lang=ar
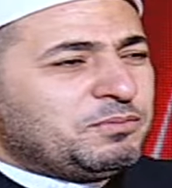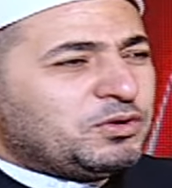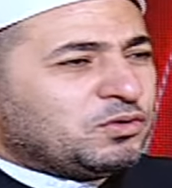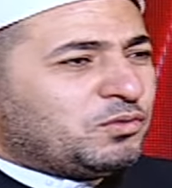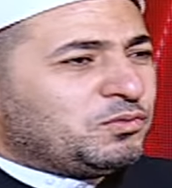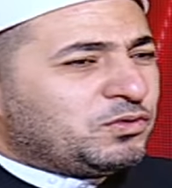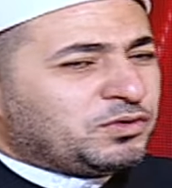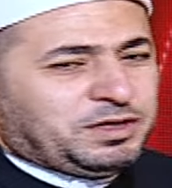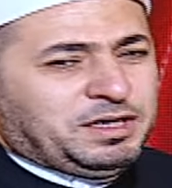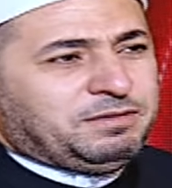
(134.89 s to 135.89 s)
من
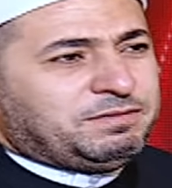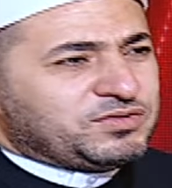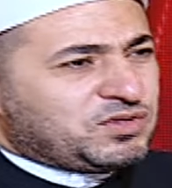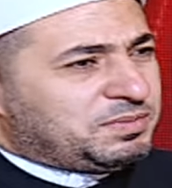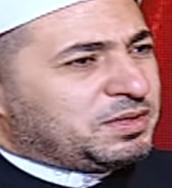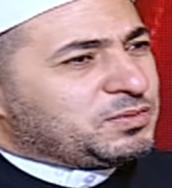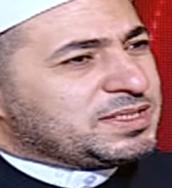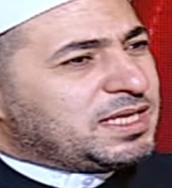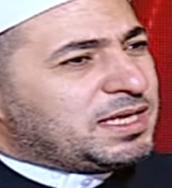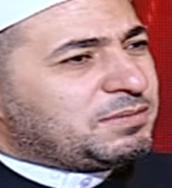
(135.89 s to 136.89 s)
امور فصبر
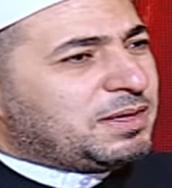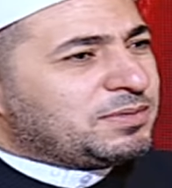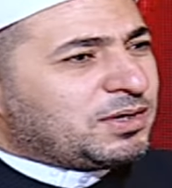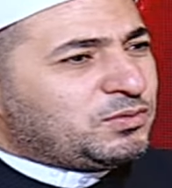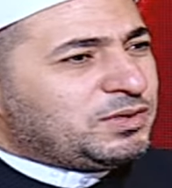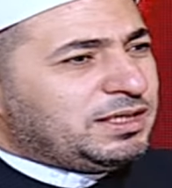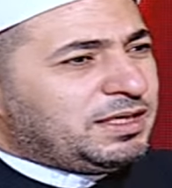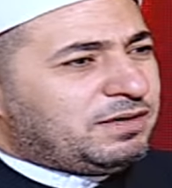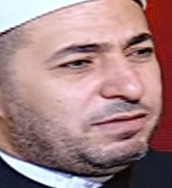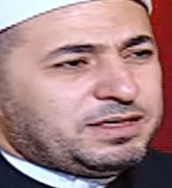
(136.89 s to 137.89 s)
وسلم أمره
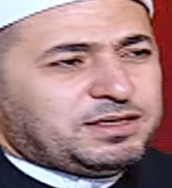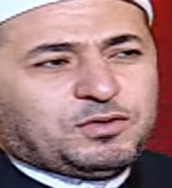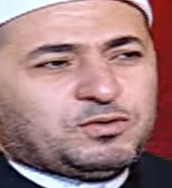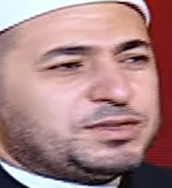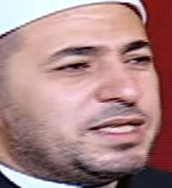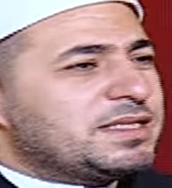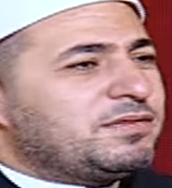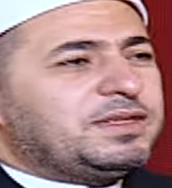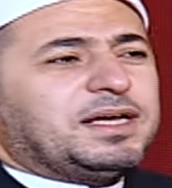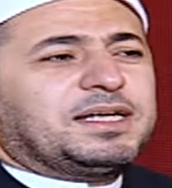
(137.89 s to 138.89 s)
لله فإنه يجازى
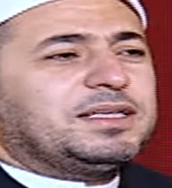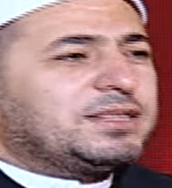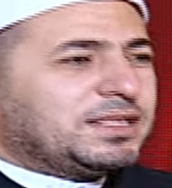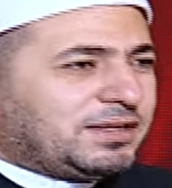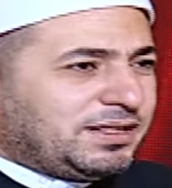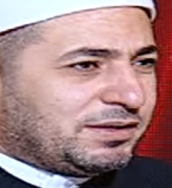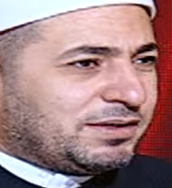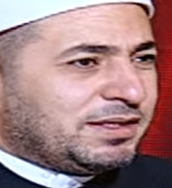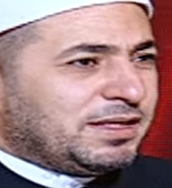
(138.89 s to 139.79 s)
في الآخرة خيرا